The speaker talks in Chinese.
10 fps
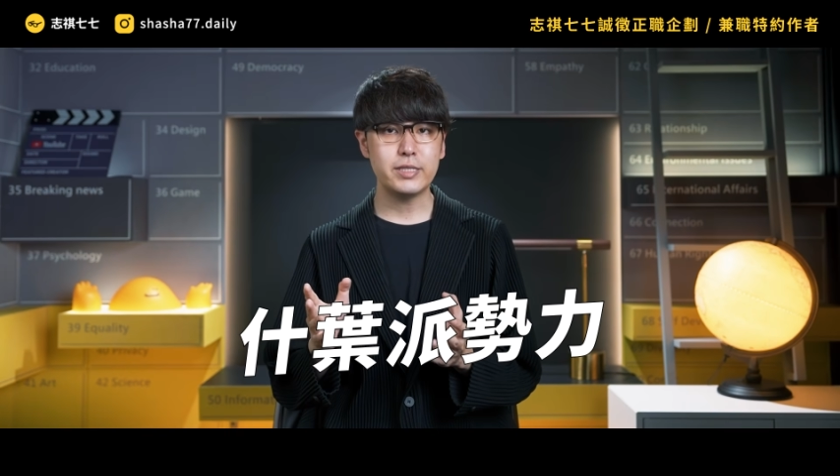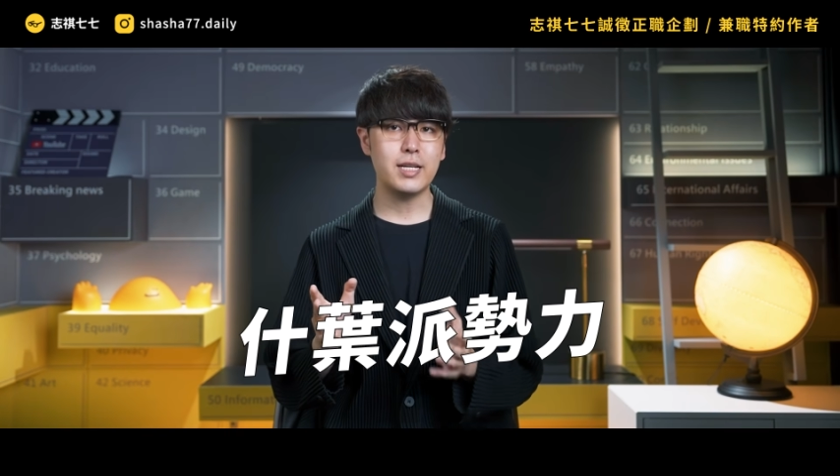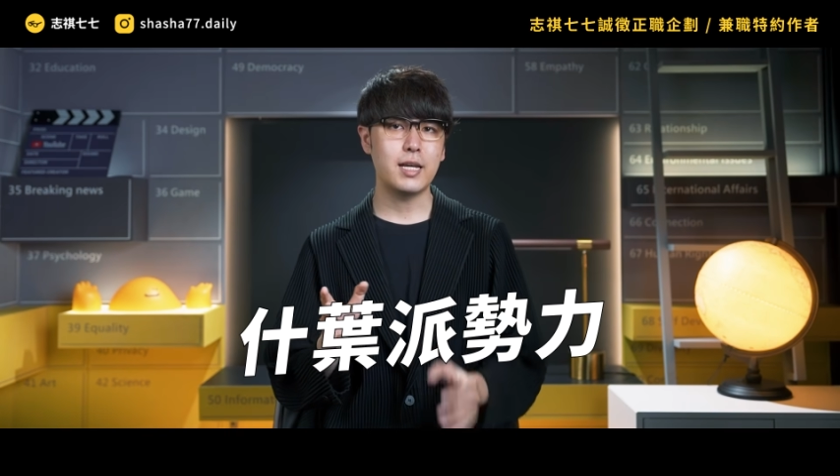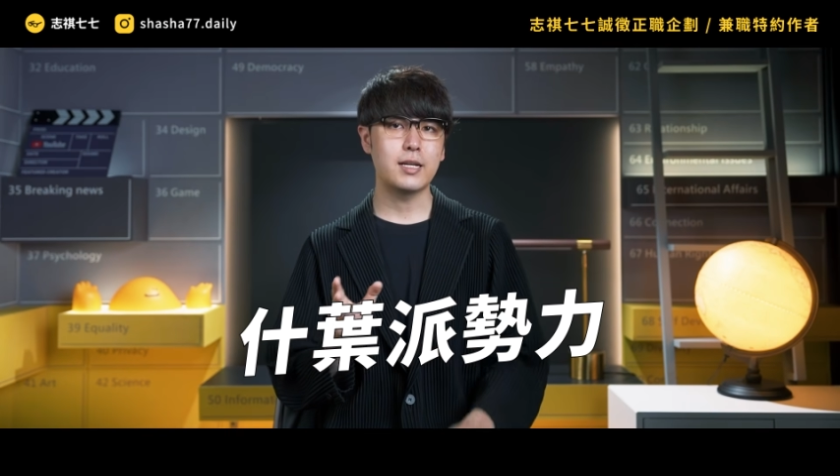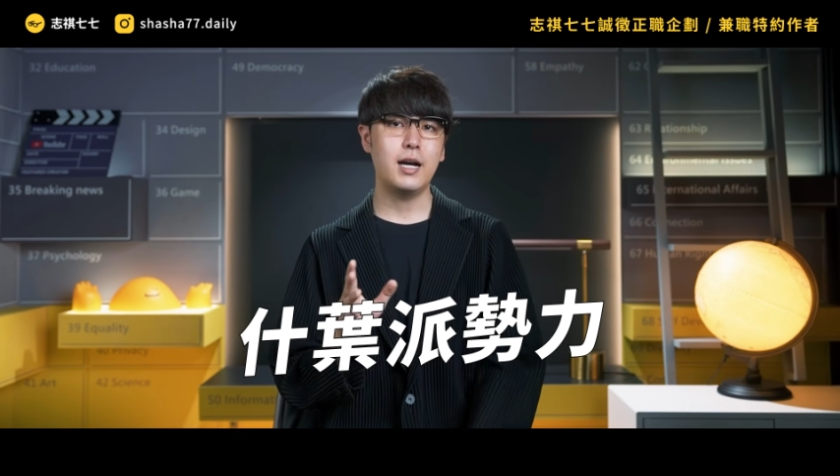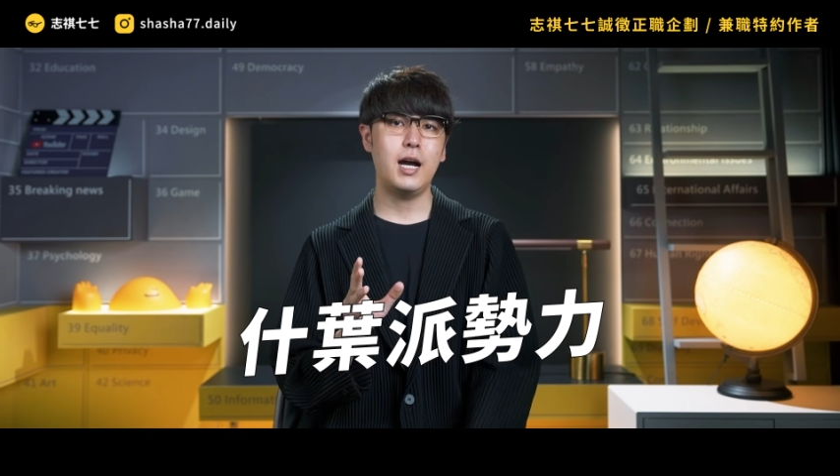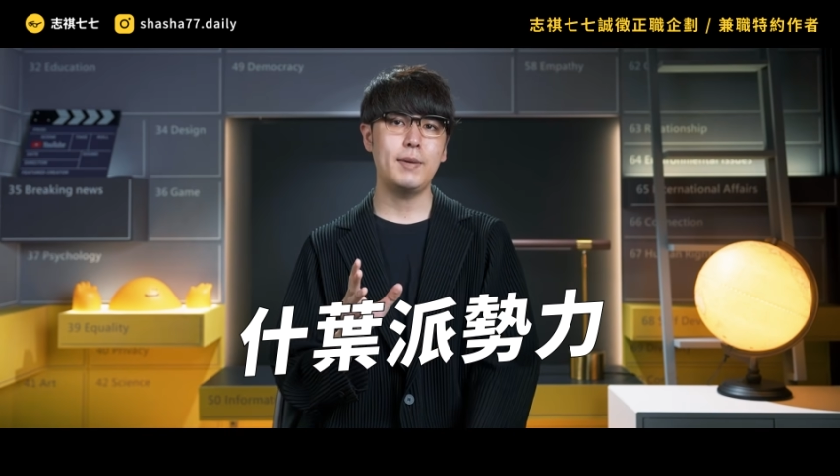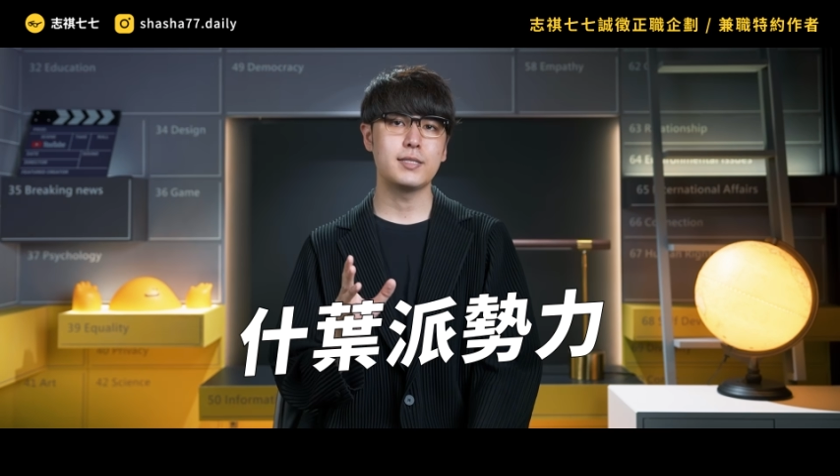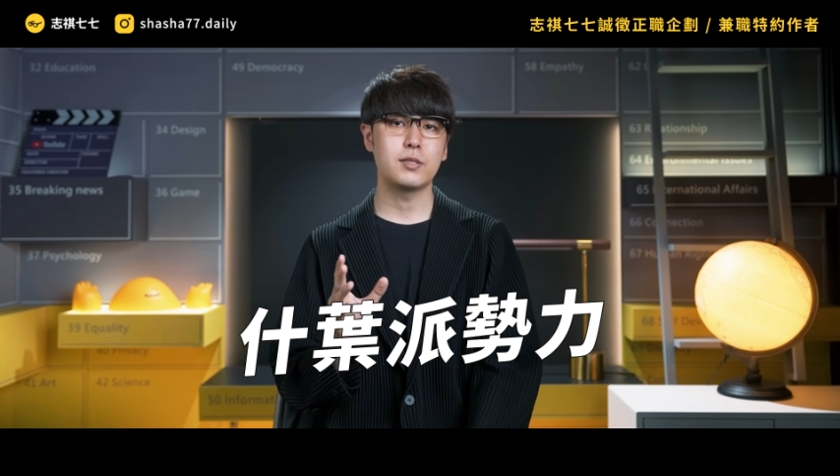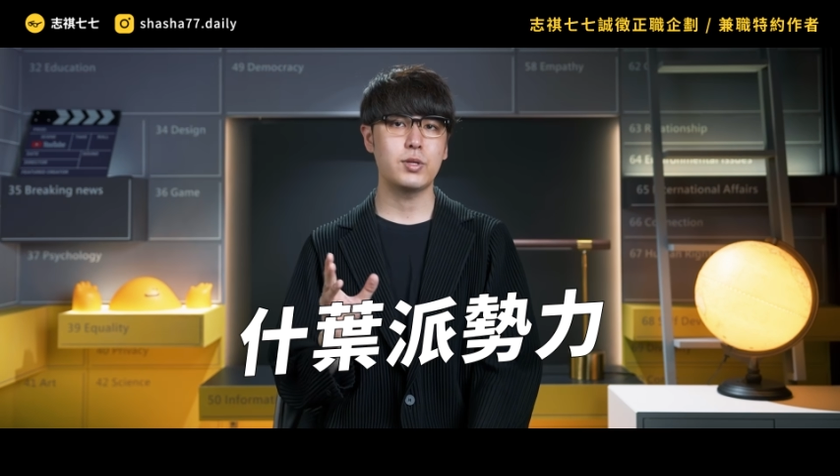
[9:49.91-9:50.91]
向来跟哈
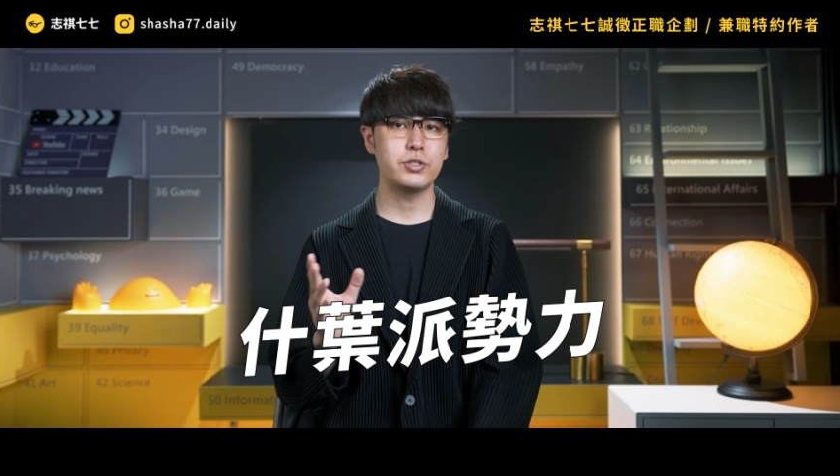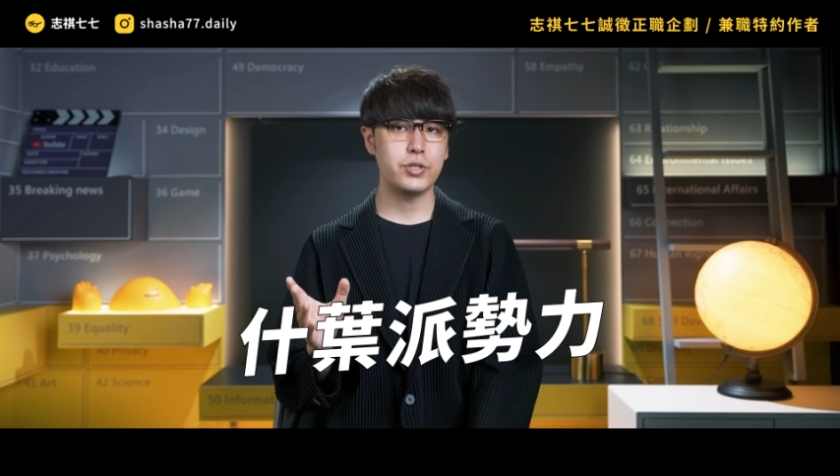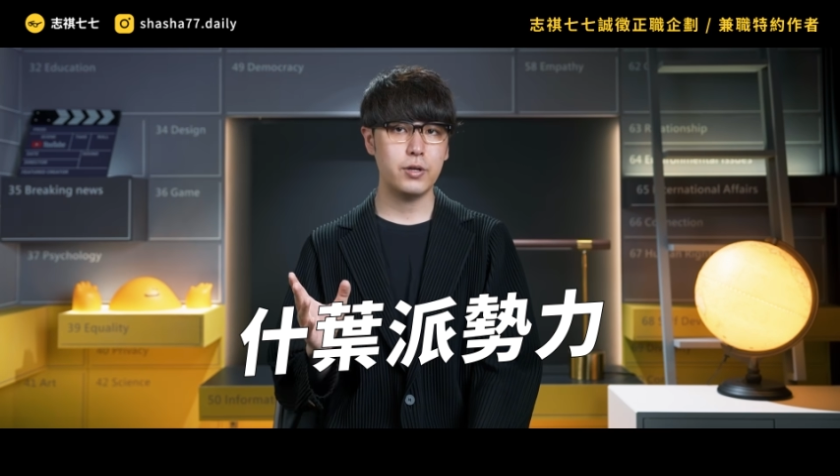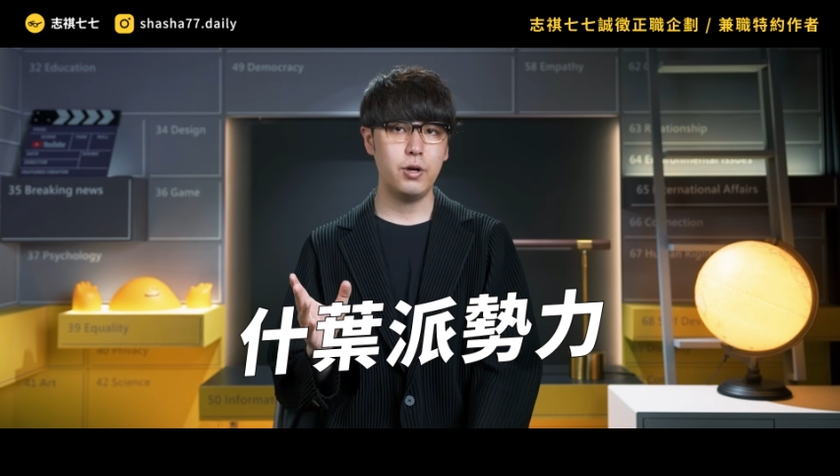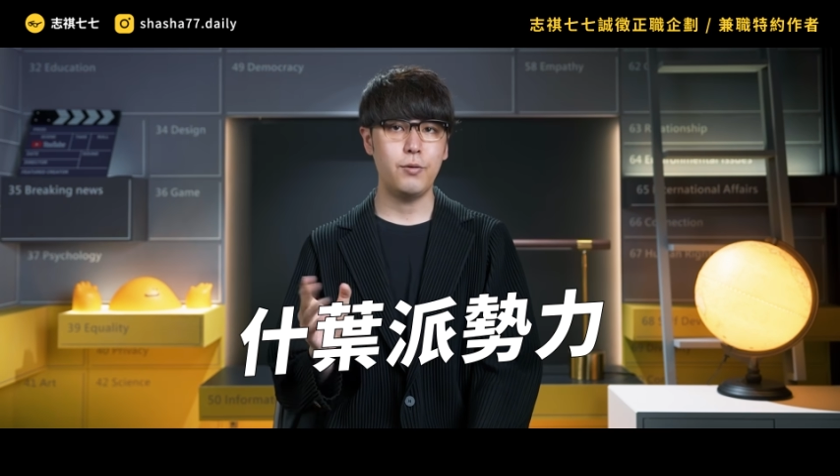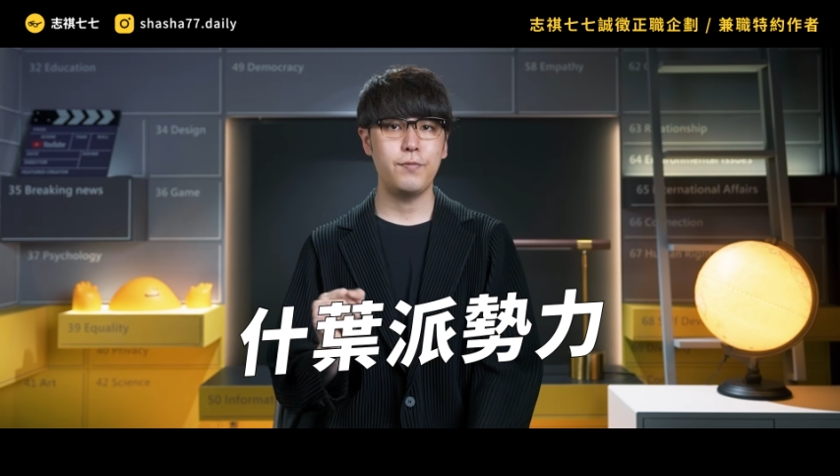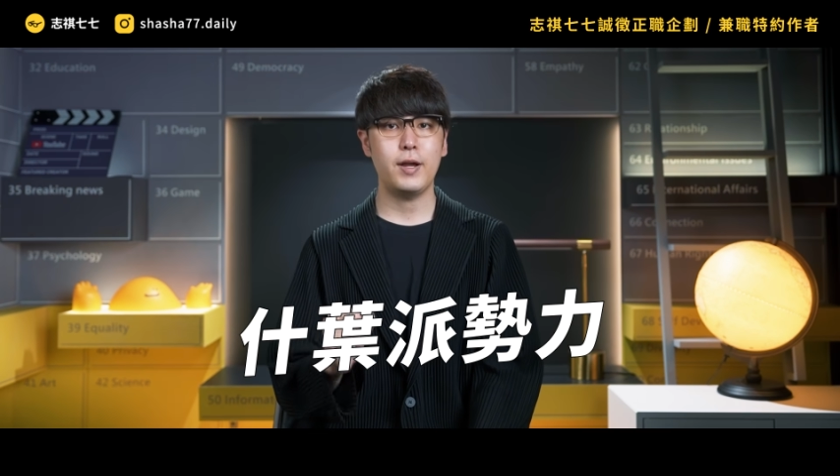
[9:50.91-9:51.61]
马斯关系深厚，